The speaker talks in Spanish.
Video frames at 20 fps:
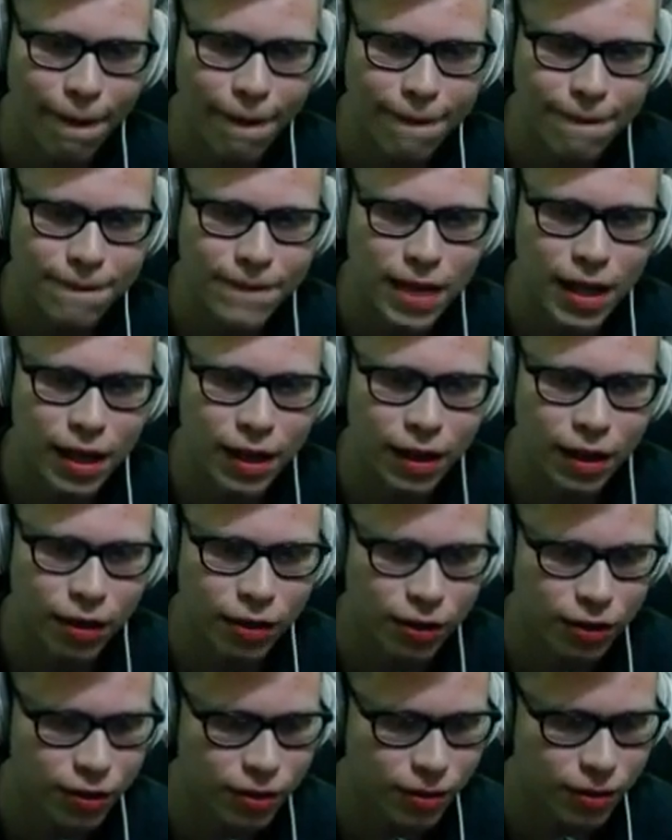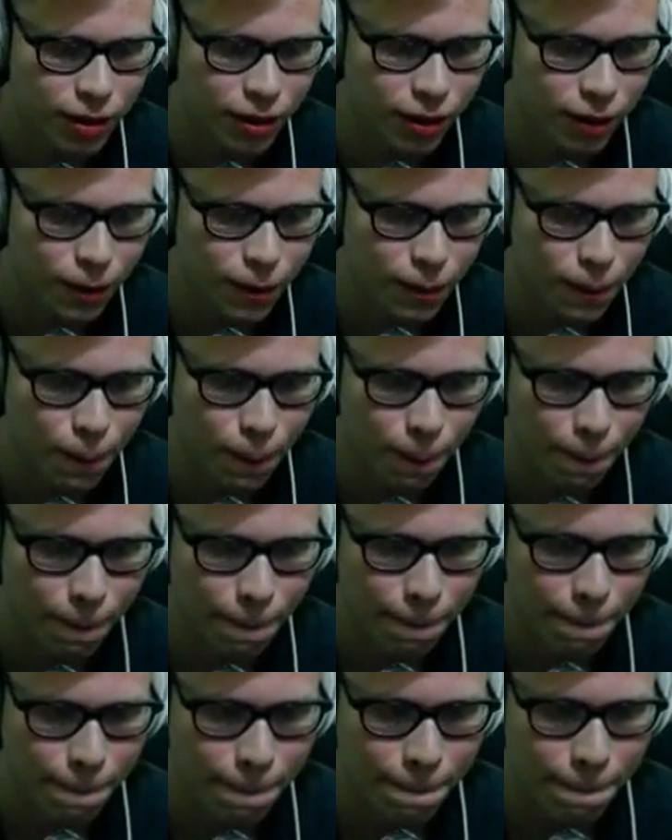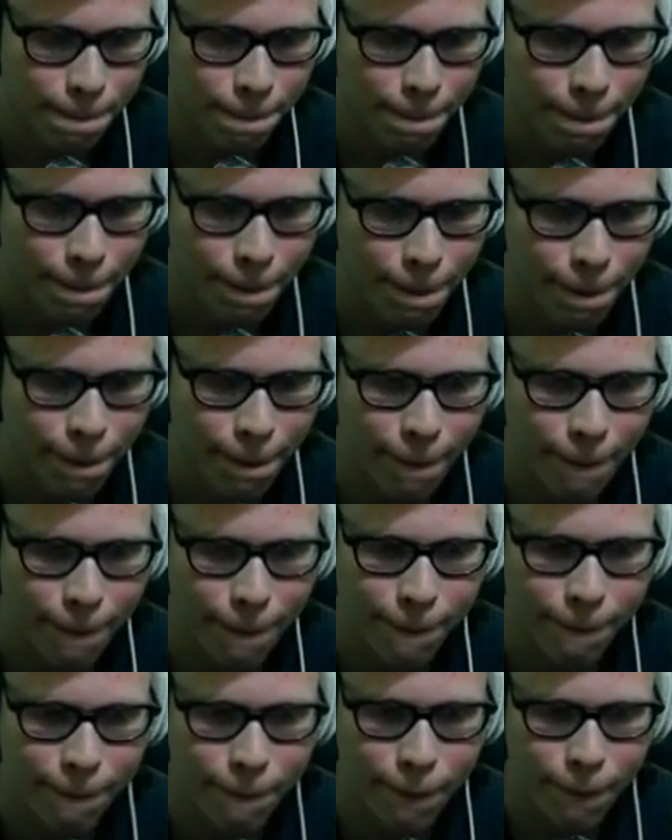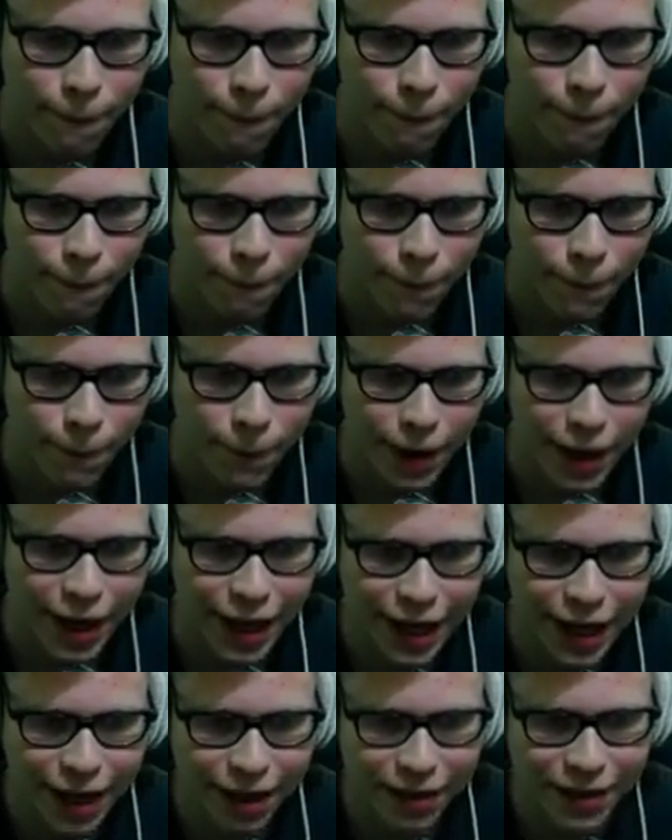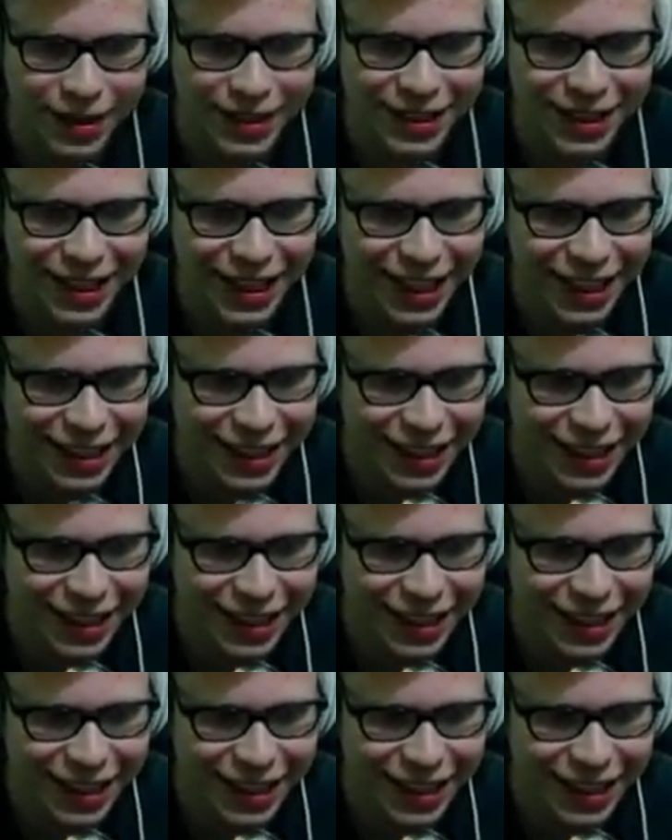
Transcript: Mira, ahí hay otro, güey. Mm, en la cabecita,